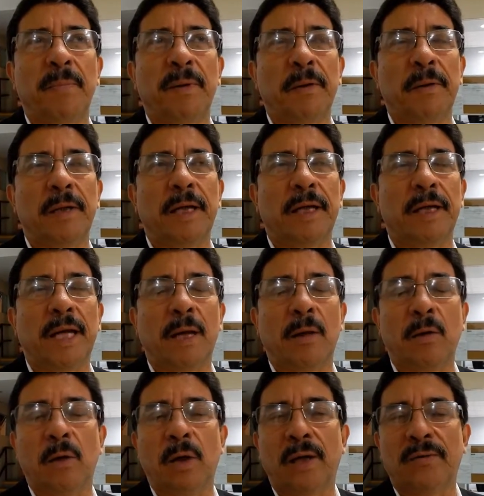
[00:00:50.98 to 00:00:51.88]
han
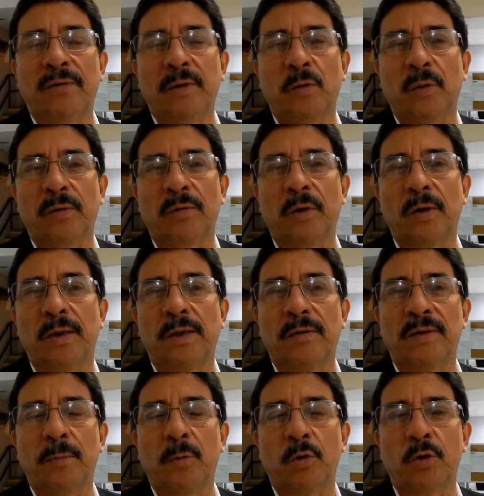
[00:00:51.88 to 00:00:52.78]
privilegiado las
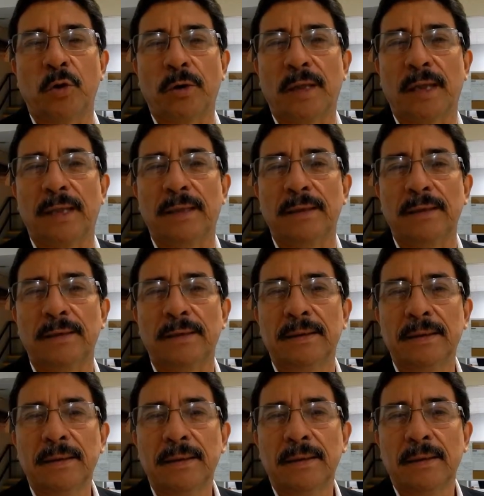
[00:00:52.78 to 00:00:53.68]
situaciones emocionales
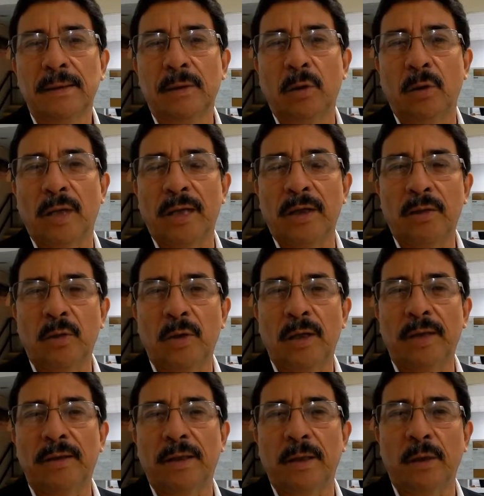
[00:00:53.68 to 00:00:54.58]
lo que hizo
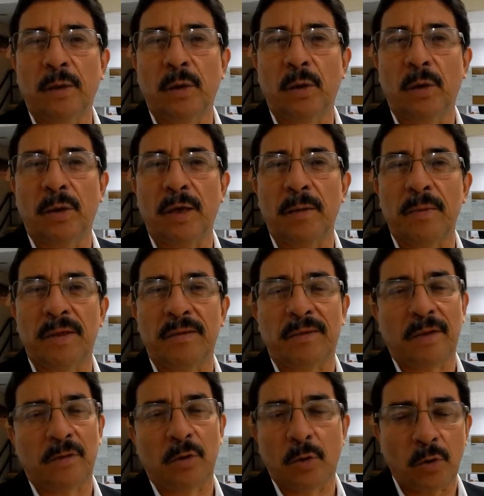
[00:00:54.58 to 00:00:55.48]
la anterior
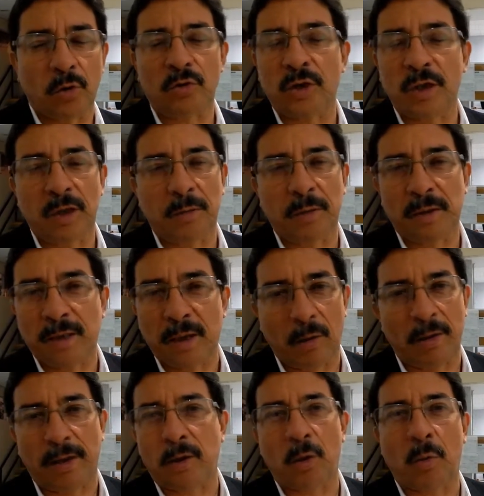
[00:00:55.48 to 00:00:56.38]
administración no sirve y
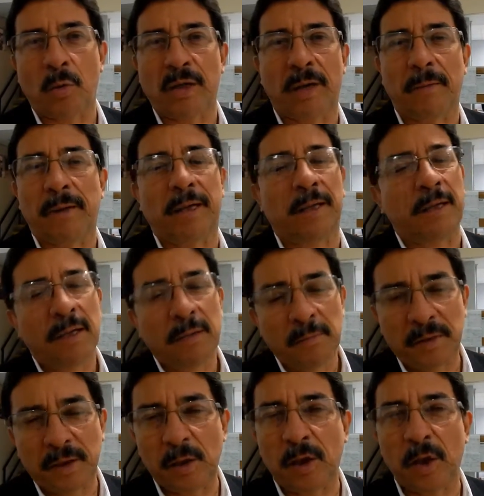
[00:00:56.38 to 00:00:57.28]
ahora yo voy a ver,
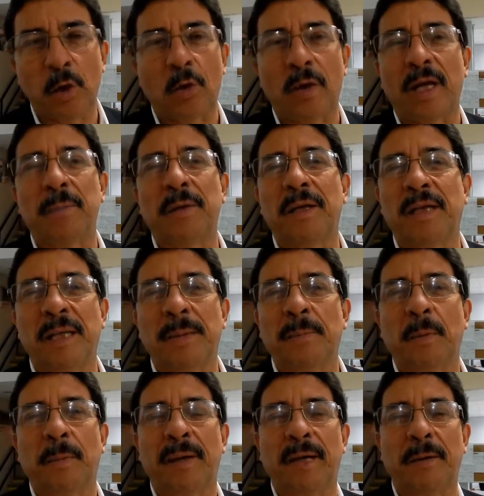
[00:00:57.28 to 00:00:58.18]
quiero darme el
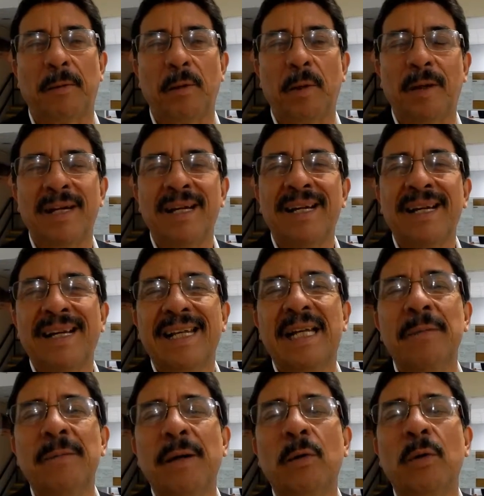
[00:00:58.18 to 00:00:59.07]
tiempo para evaluar.
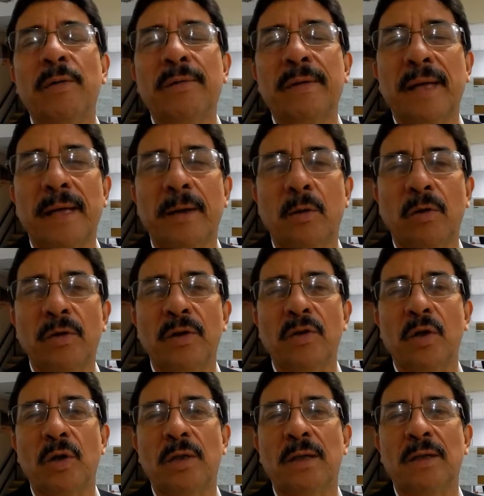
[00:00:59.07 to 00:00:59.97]
Lima no está en
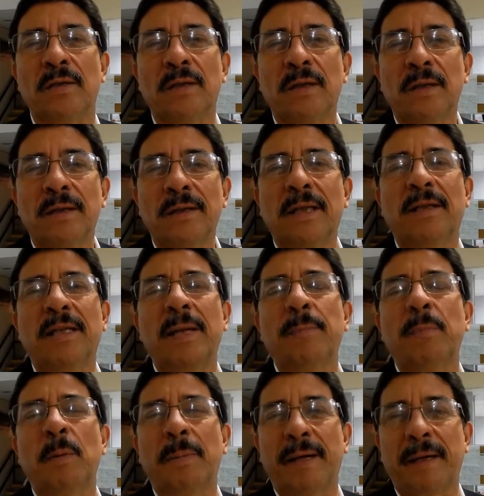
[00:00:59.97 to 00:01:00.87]
condiciones de
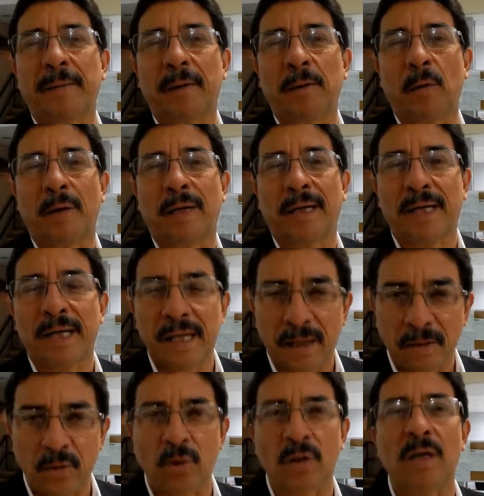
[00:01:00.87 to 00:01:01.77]
tiempo para evaluar, requiere
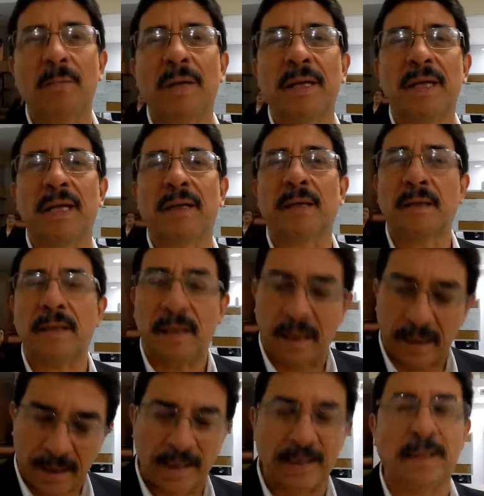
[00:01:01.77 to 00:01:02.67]
acción inmediata
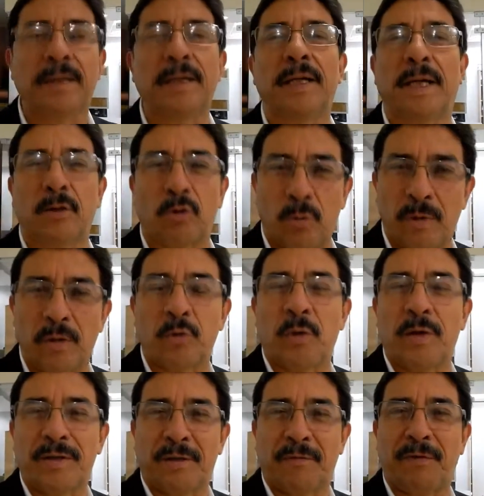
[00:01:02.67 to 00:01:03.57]
y también tiene que asumir
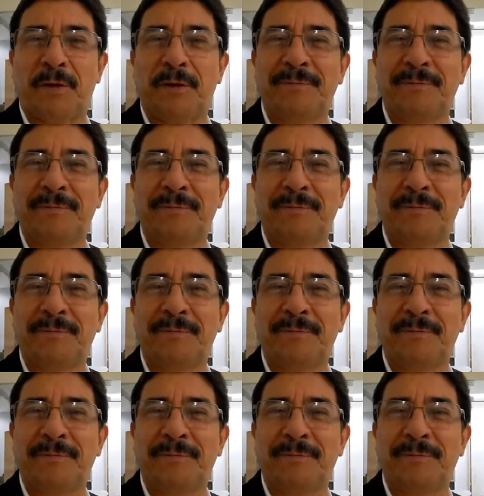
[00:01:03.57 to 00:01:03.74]
su desafío.